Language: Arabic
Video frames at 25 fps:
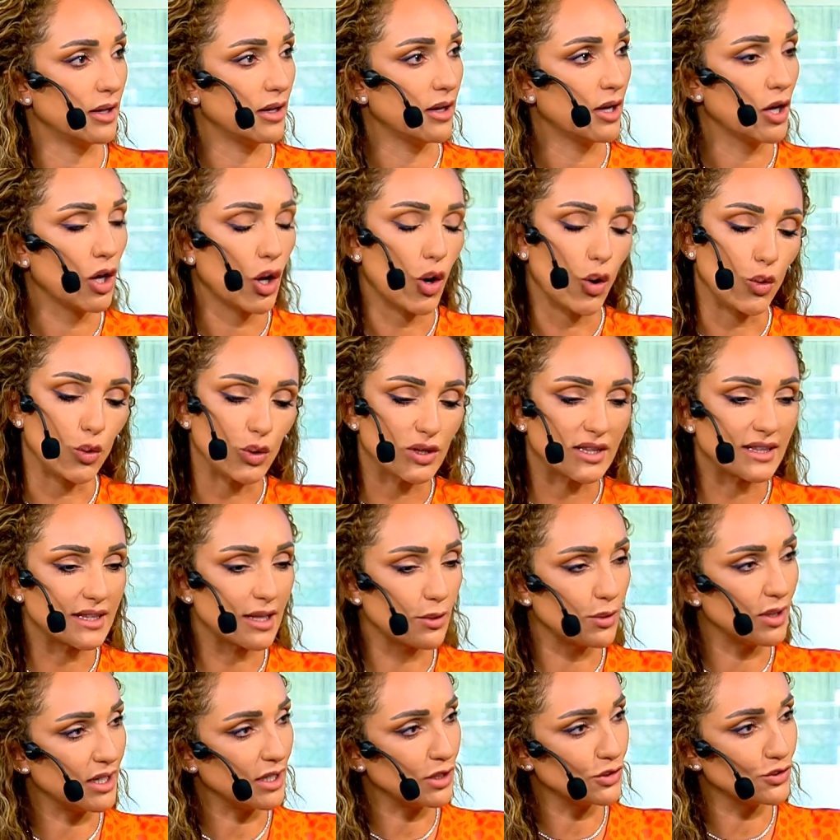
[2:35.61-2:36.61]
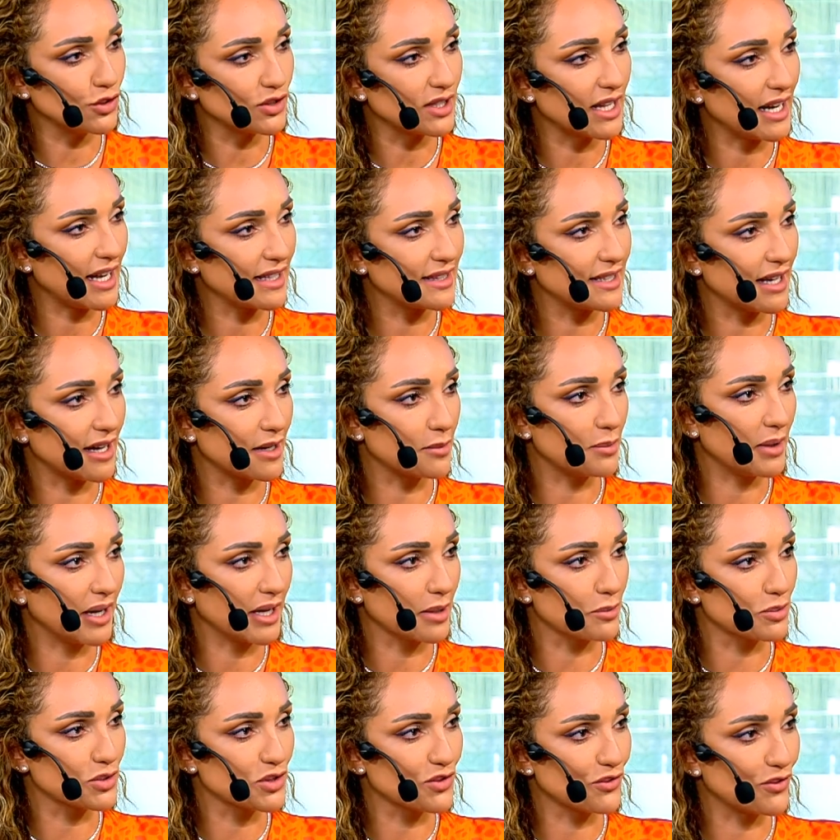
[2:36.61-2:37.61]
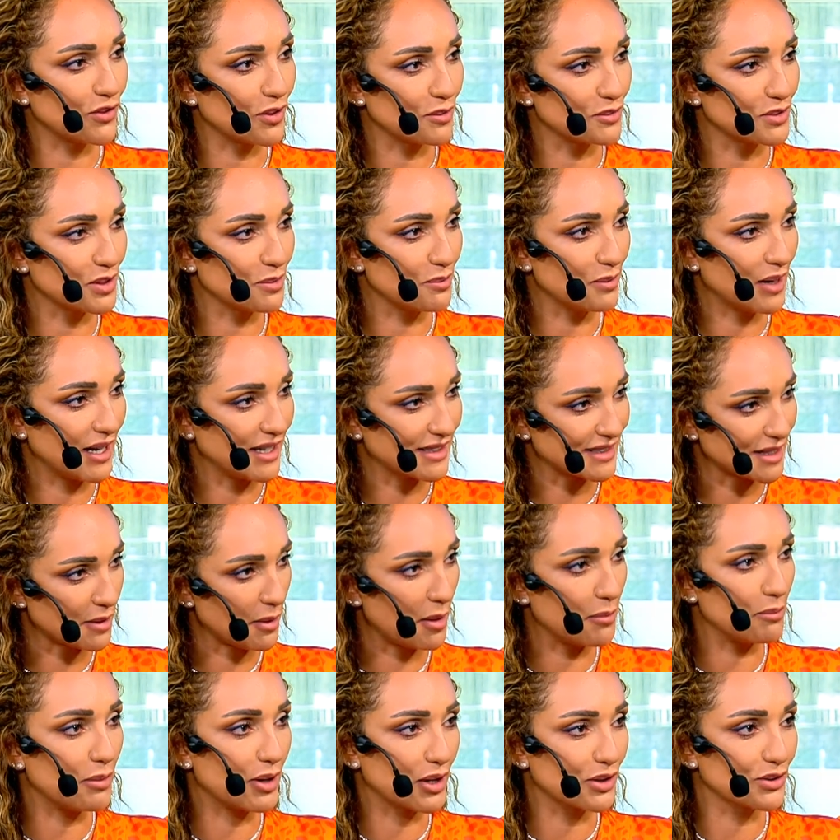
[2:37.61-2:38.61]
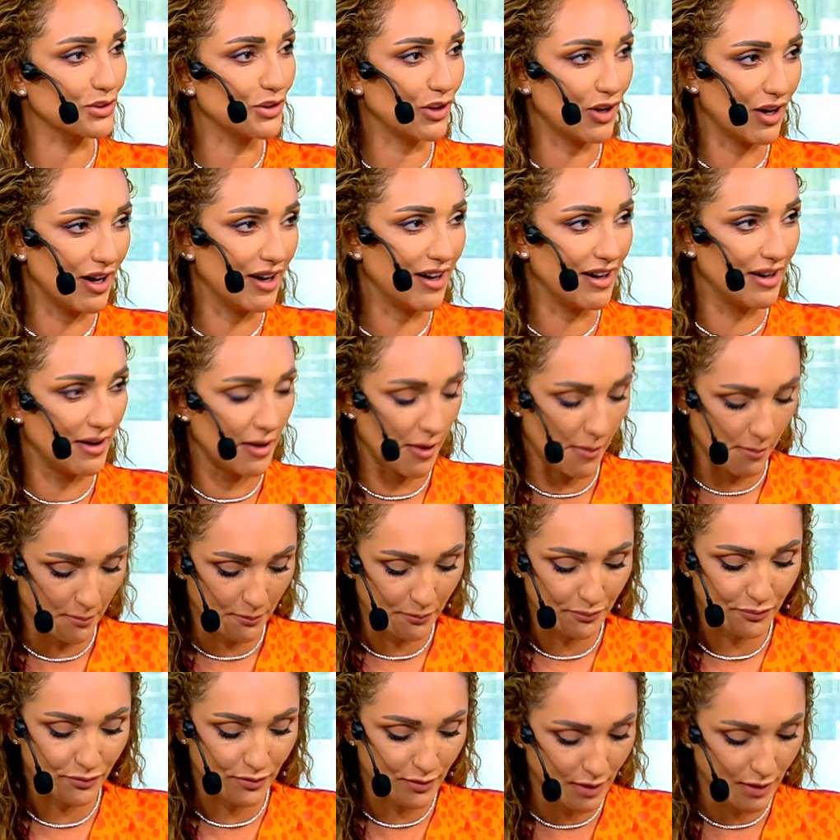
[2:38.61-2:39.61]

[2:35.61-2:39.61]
التليفون مهم واللي عنده ثلاثة أربعة هيك بصفهم جنب بعض طبعا جنب بعض آه كمان آه. مش